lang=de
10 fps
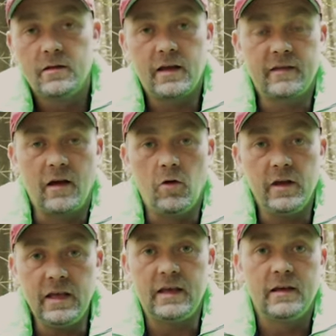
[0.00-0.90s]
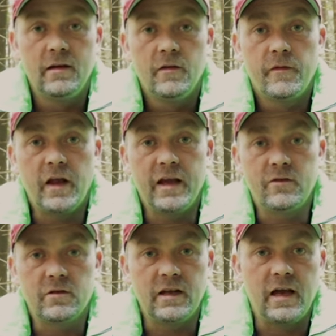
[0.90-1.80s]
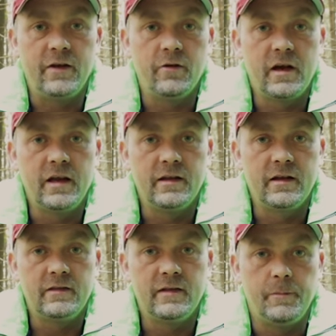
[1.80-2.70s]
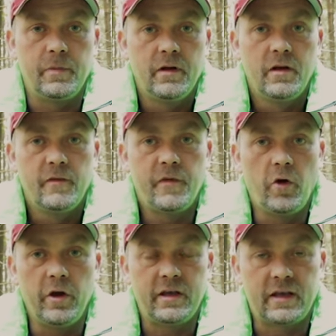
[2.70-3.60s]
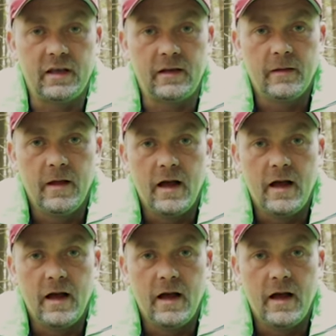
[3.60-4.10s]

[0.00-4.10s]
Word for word: dass auch ich vielleicht noch den einen oder anderen Tipp von euch kriege.